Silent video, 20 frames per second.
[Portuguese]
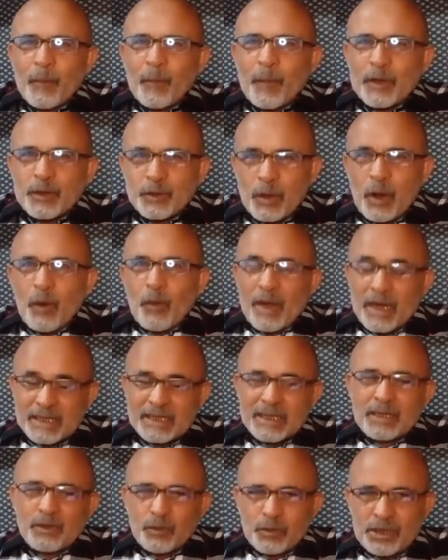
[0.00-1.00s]
Pessoal,
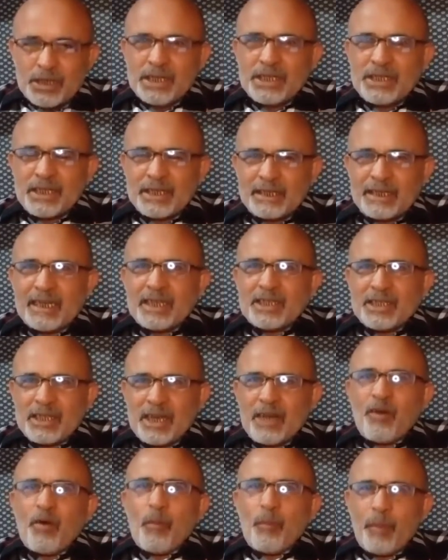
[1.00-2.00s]
essa notícia tem que
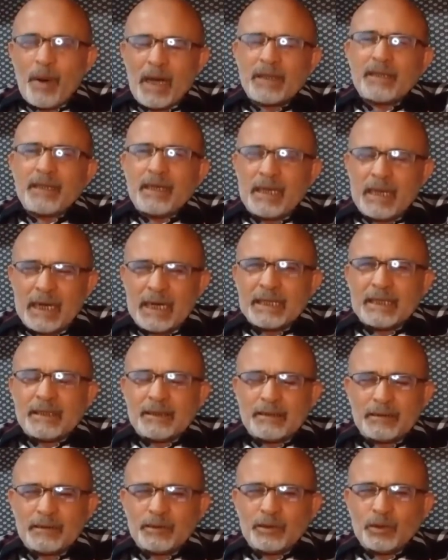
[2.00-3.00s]
ser
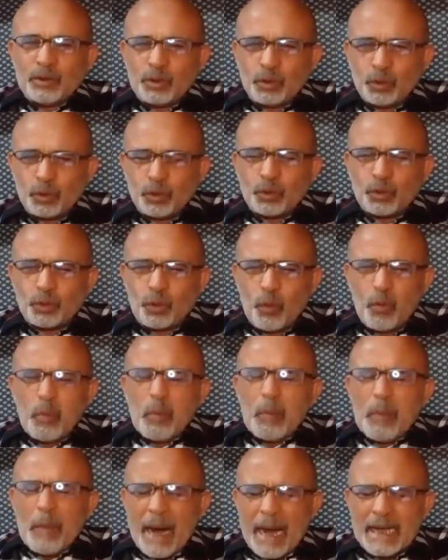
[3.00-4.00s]
compartilhada com
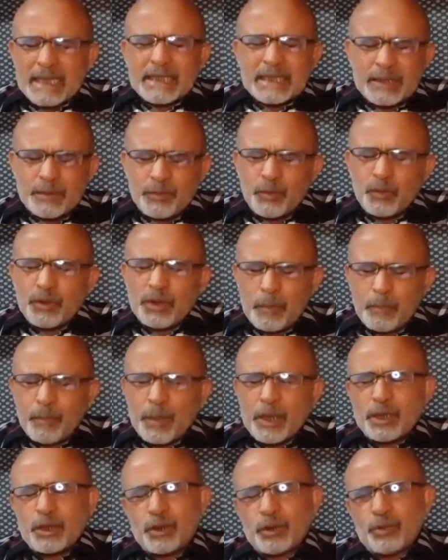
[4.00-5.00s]
o máximo de
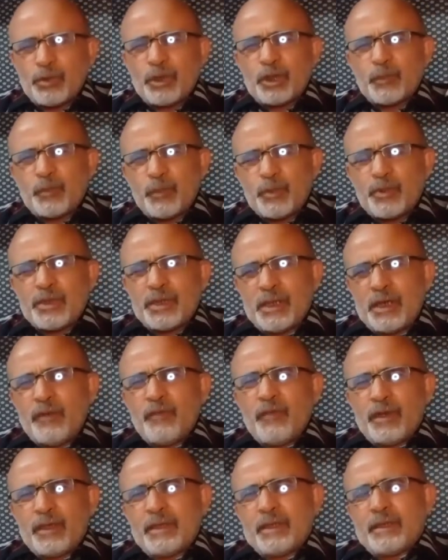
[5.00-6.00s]
pessoas
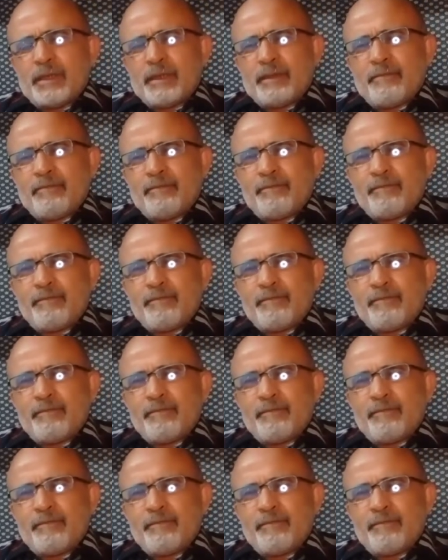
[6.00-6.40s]
possíveis